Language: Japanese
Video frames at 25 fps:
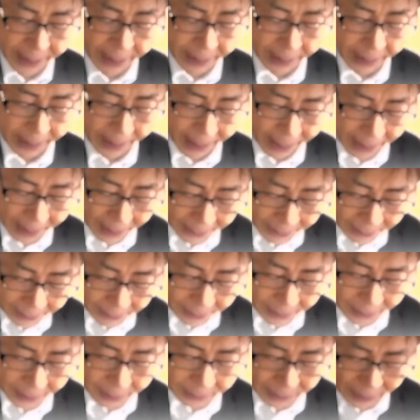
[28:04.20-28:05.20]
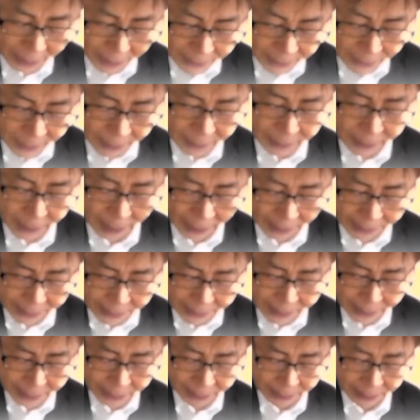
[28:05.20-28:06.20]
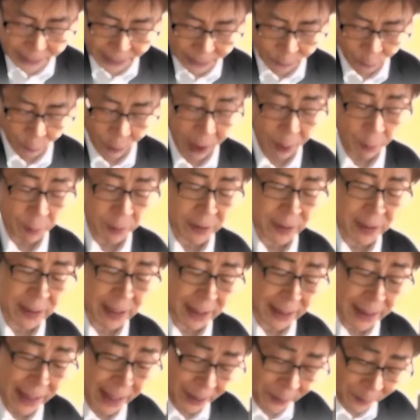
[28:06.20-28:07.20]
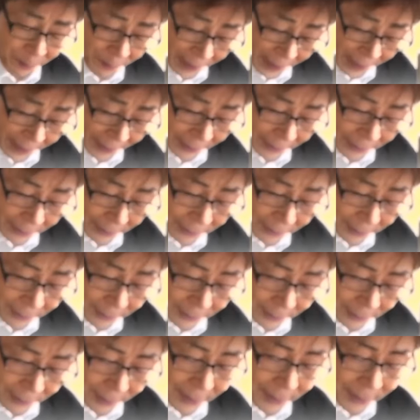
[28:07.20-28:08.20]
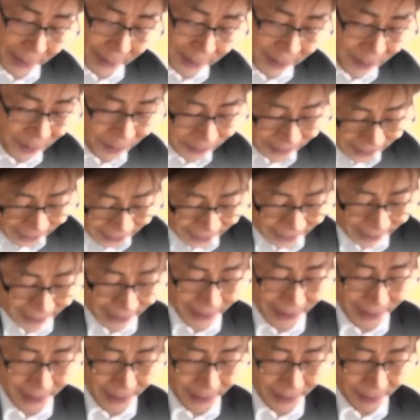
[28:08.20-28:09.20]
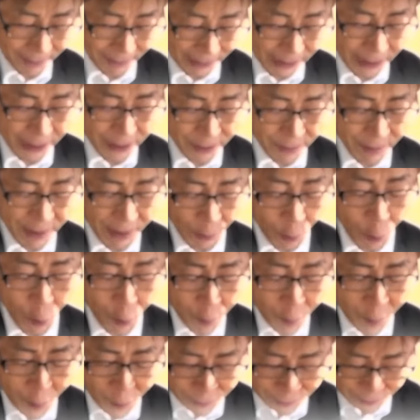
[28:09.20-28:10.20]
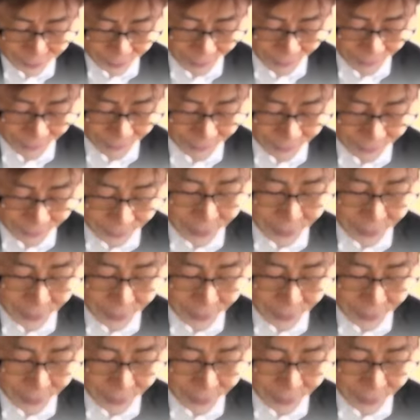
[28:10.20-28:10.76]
すると本当の面というのは知れずじまいですかと私はまた聞いた。